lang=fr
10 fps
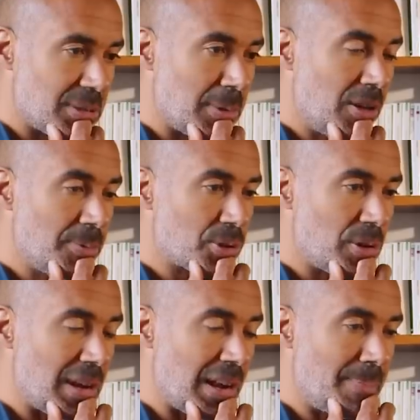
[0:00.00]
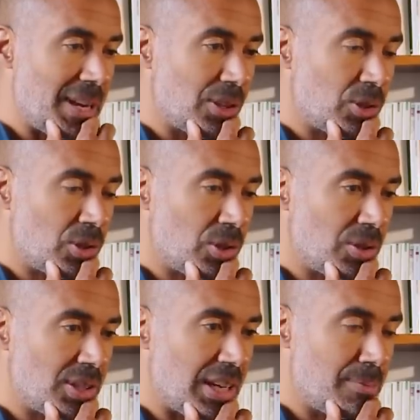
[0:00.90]
Hein. C'est marrant parce qu'elle a pas l'air
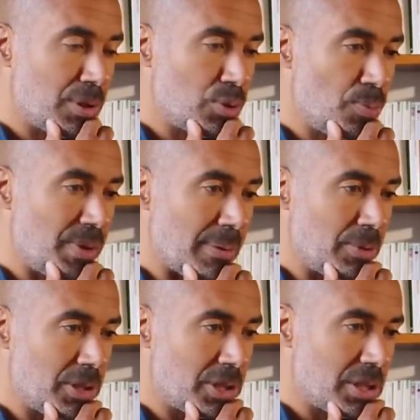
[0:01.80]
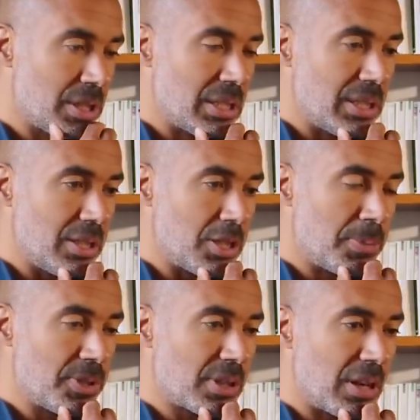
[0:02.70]
totalement super moche. Et je
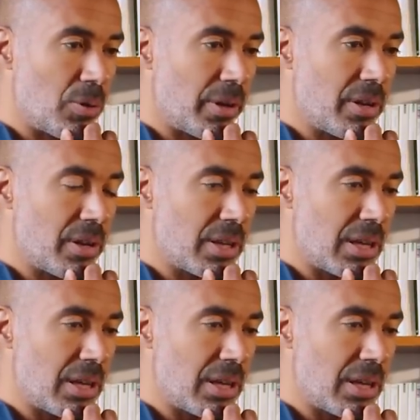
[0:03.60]
pense qu'elle aurait un